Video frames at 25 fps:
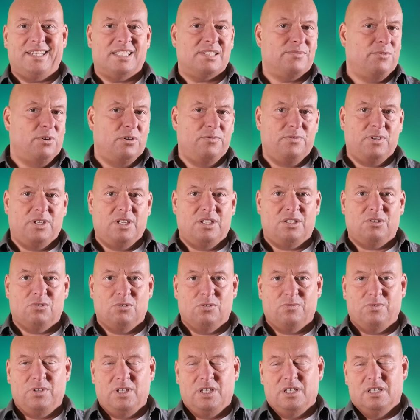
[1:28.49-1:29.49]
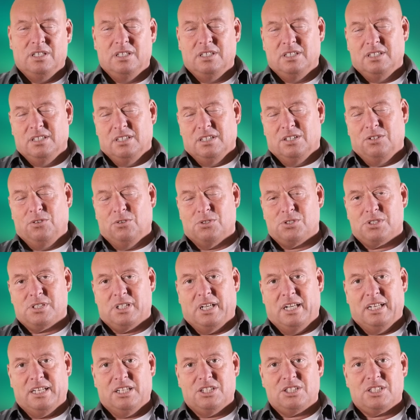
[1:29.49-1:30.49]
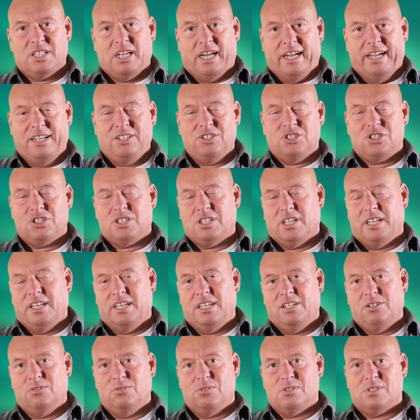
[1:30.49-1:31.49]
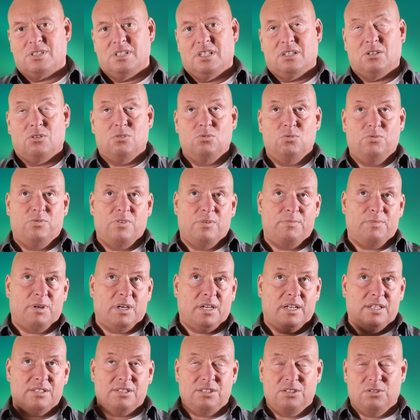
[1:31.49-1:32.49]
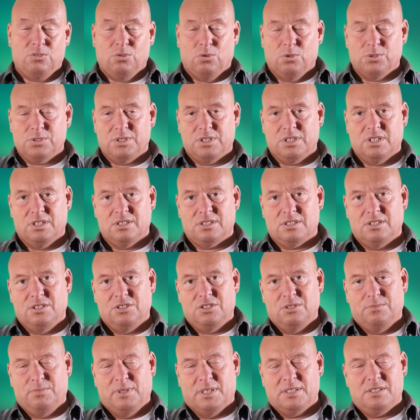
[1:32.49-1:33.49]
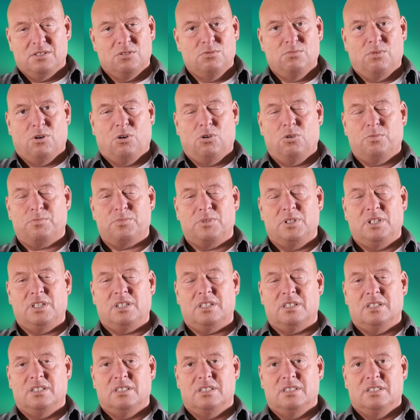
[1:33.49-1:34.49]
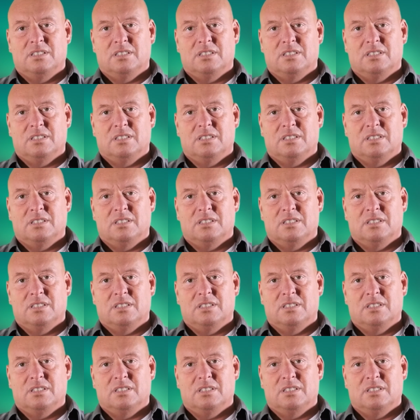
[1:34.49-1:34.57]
Jetzt wollen wir nicht irgendwie nostalgisch da einsteigen und sagen, oh, wir machen jetzt die große christliche Messe überhaupt nicht.